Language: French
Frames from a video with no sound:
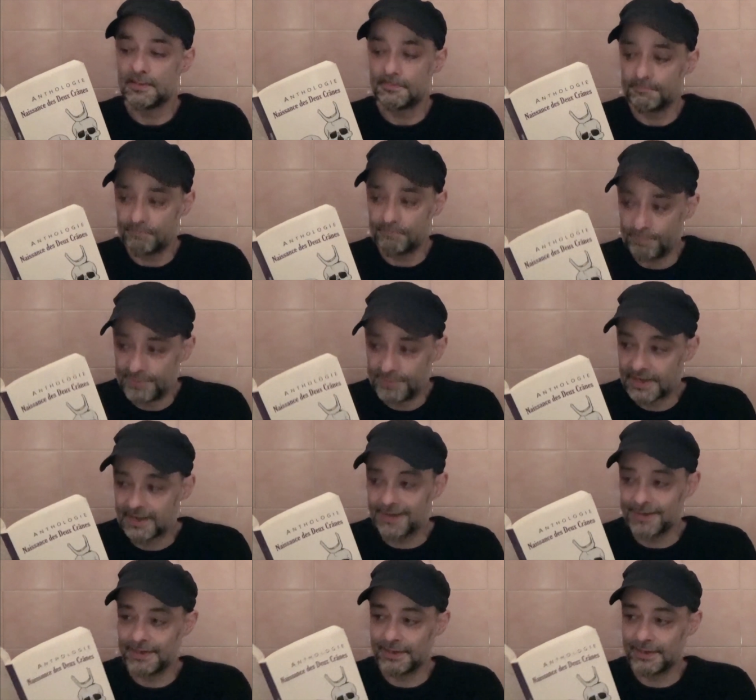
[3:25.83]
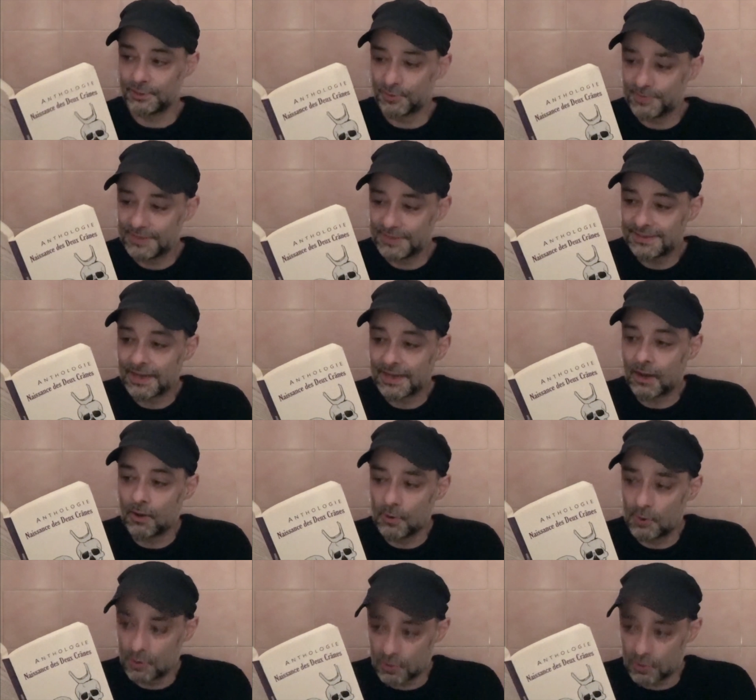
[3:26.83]
Bien qu'il subsistât
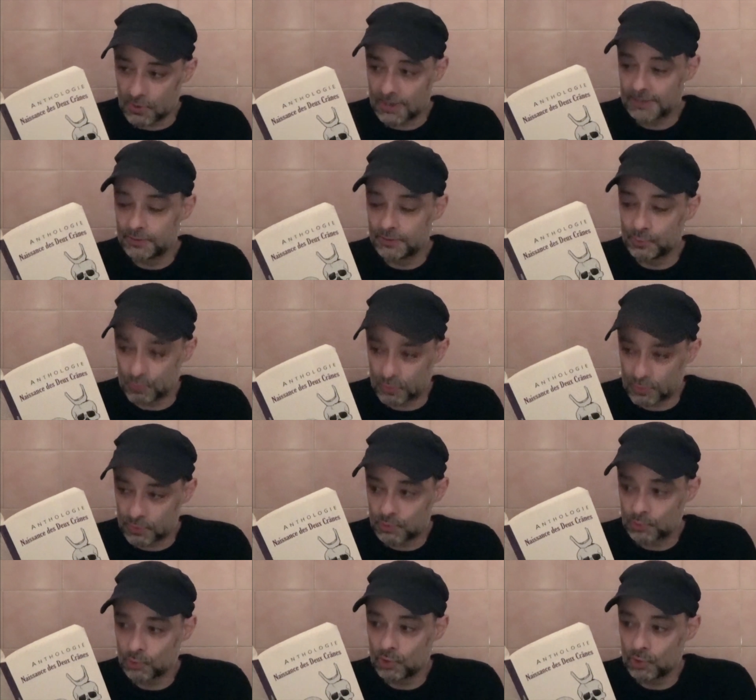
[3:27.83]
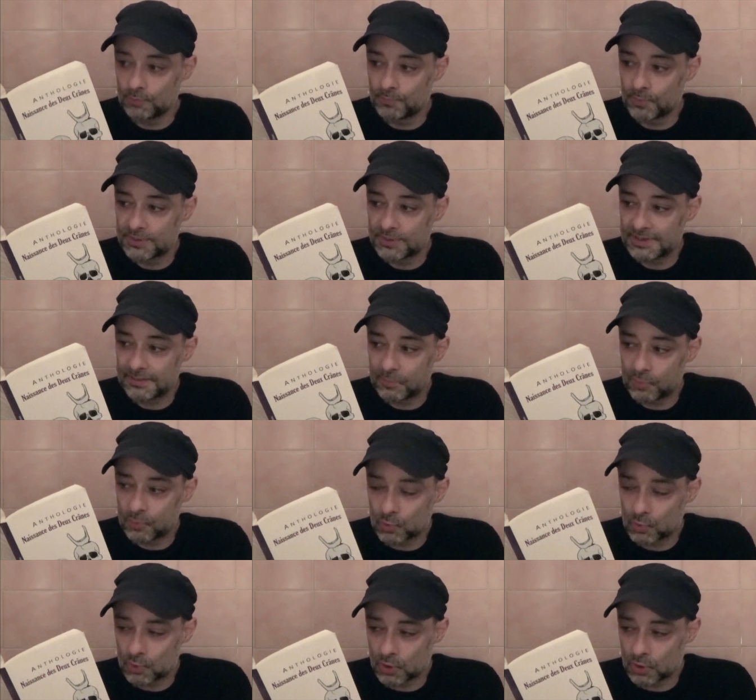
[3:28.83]
encore un doute sur une possible
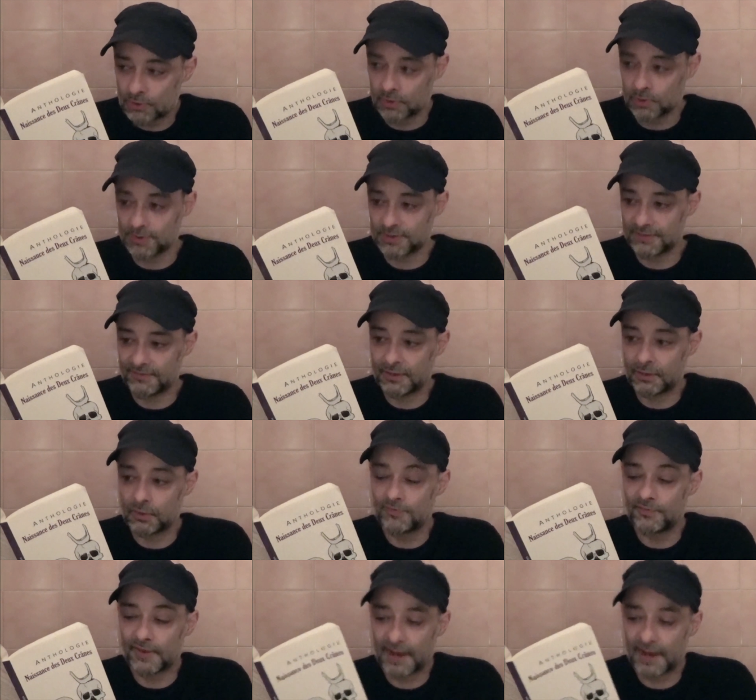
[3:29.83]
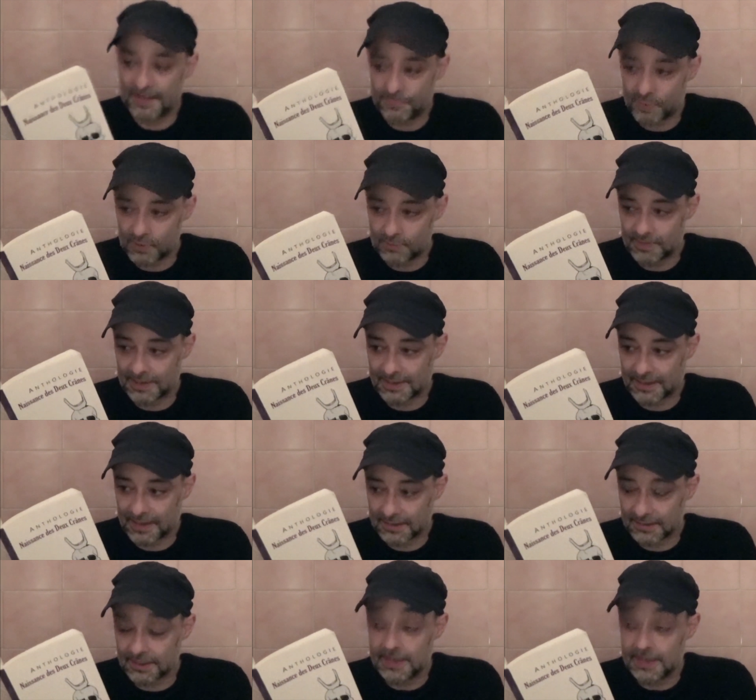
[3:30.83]
concordance avec le vrai Paul
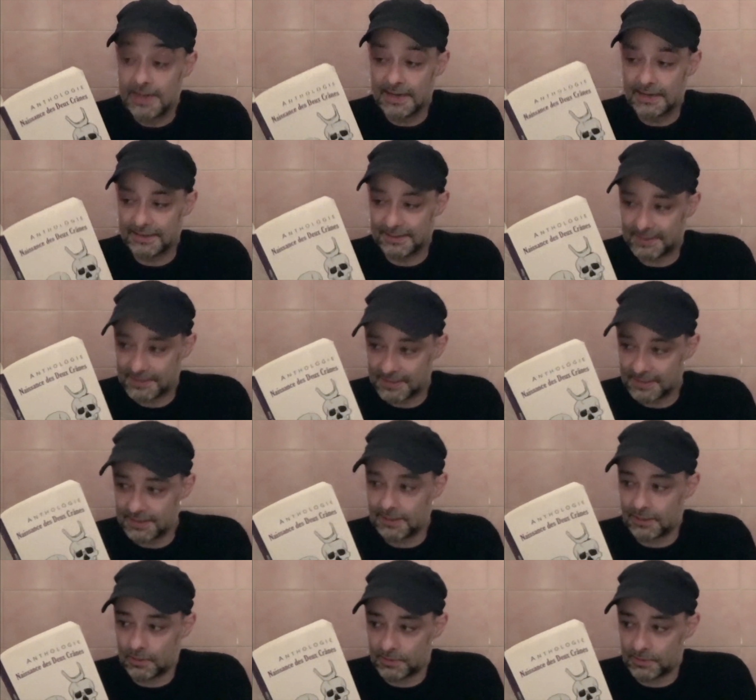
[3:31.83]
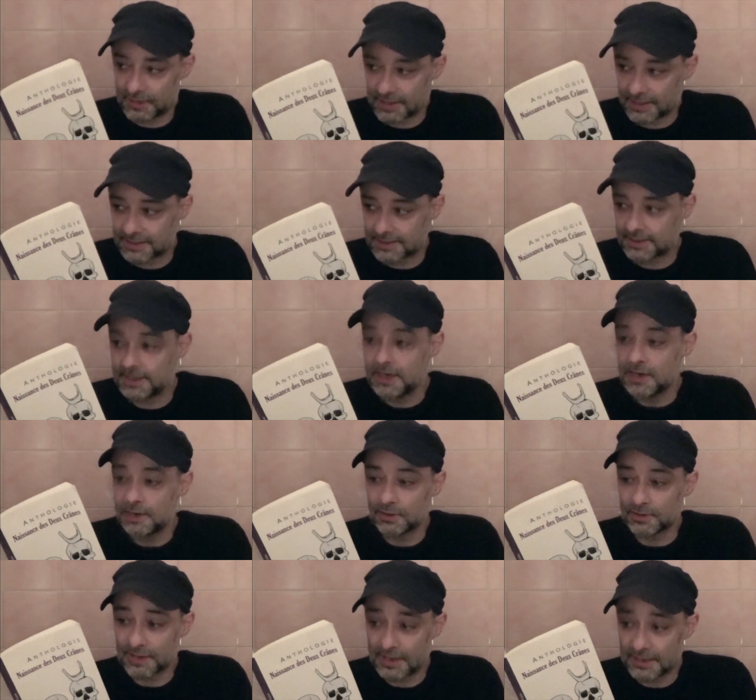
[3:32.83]
McCartney, décédé, comme chacun sait,
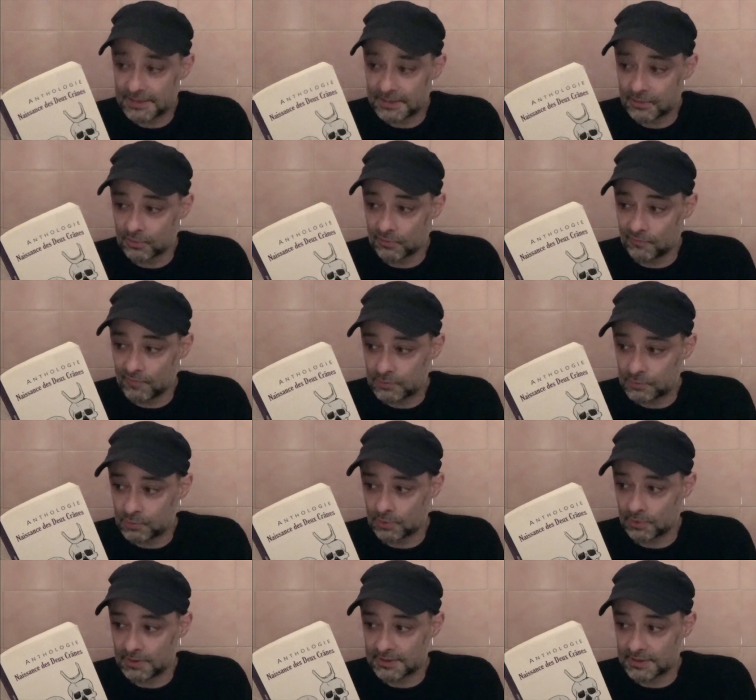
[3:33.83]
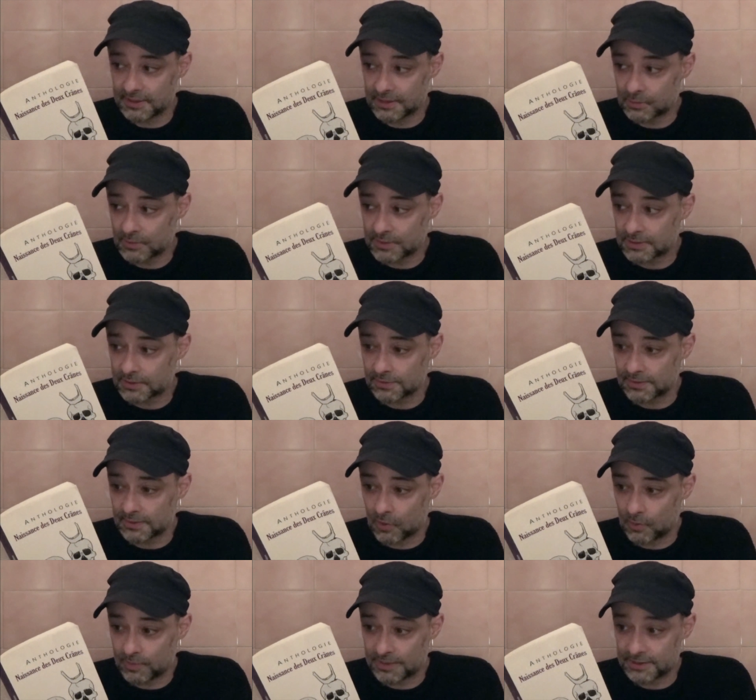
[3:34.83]
dans un accident de voiture dans les années 60 et
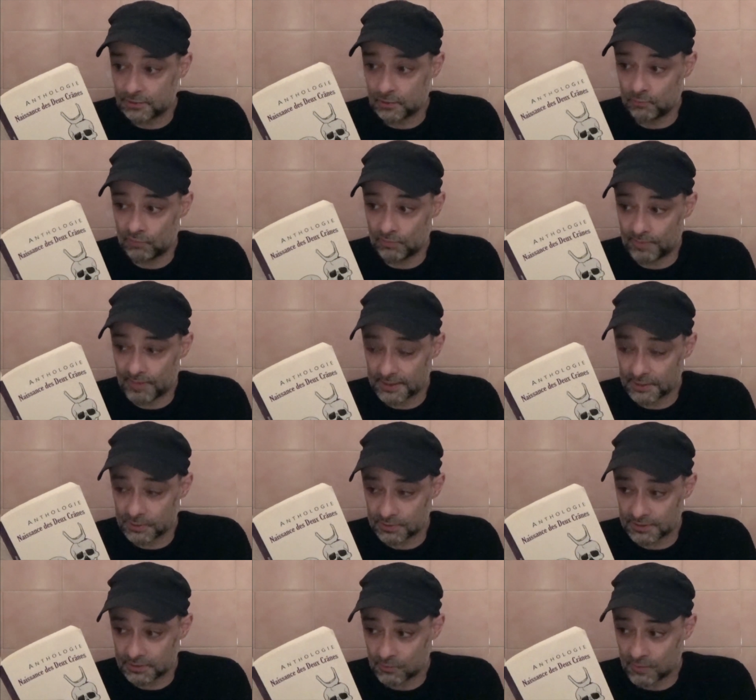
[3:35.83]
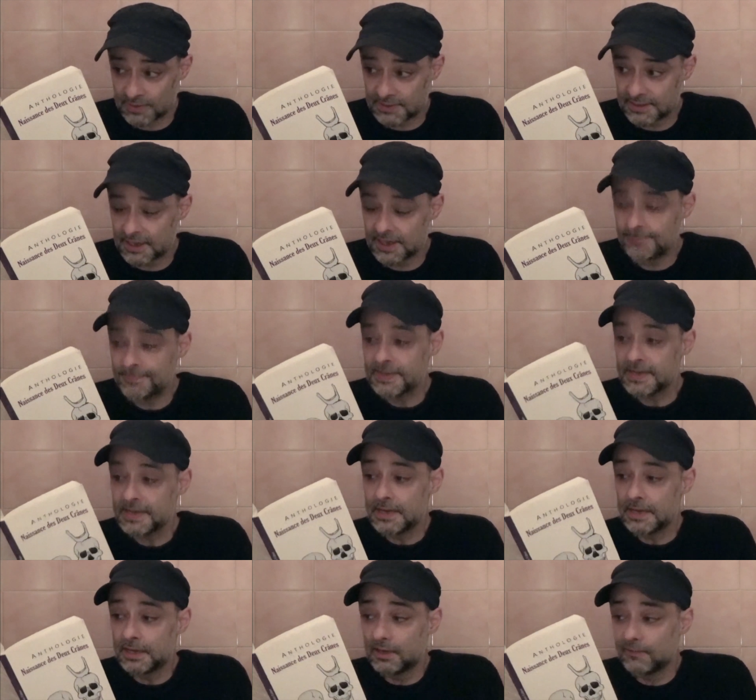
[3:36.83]
remplacé depuis par un sosie droitier,
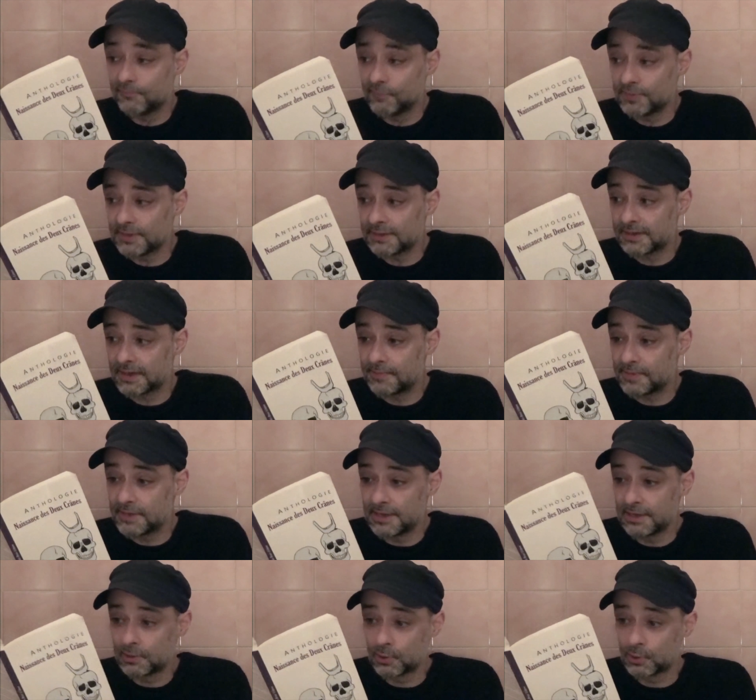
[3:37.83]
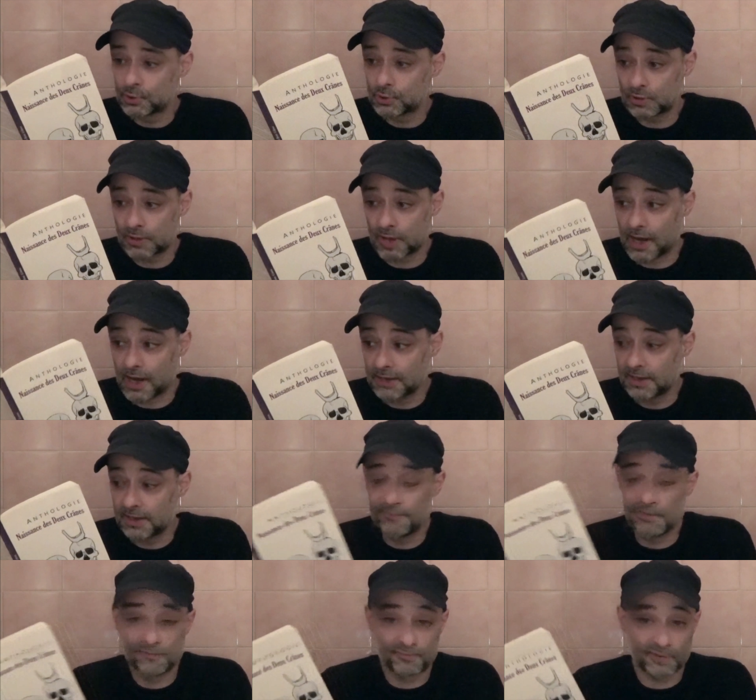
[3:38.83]
il fut établi que ce crâne
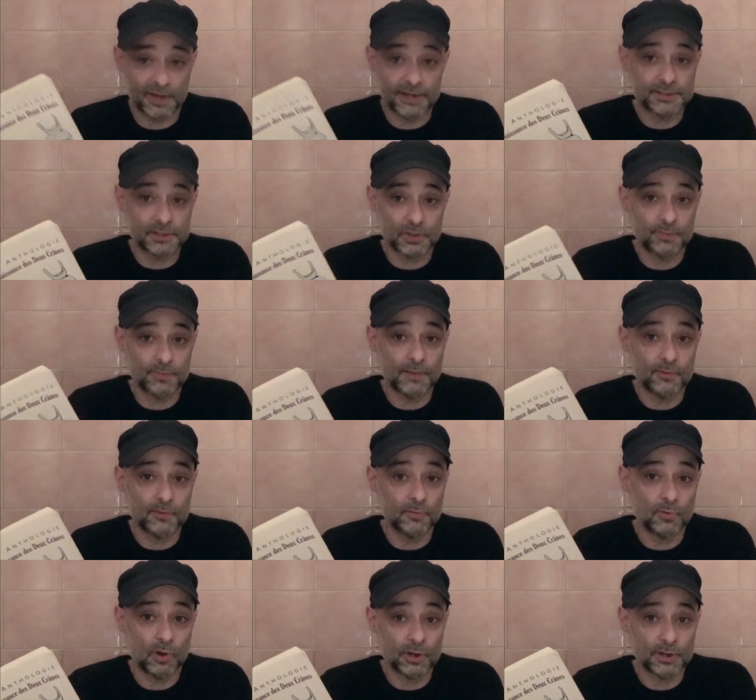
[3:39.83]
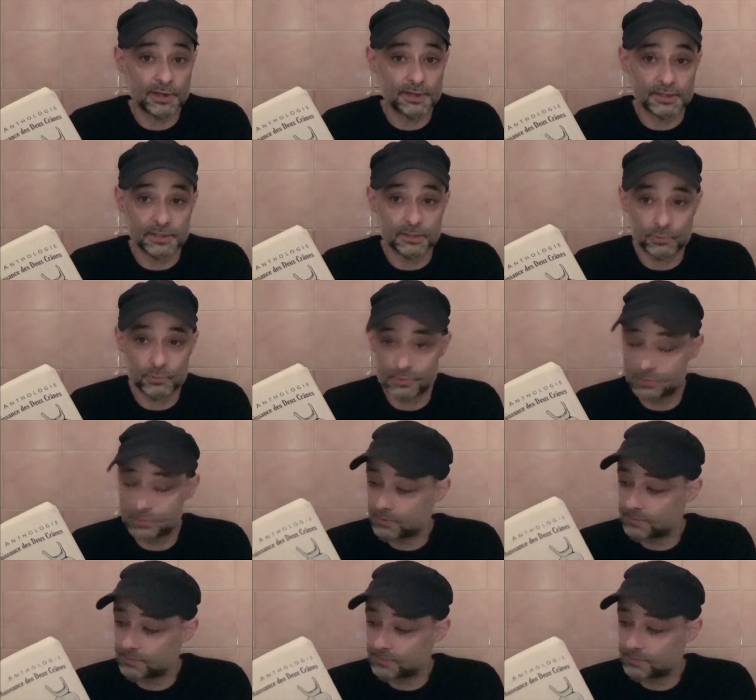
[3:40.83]
n'avait vraisemblablement rien d'illustre.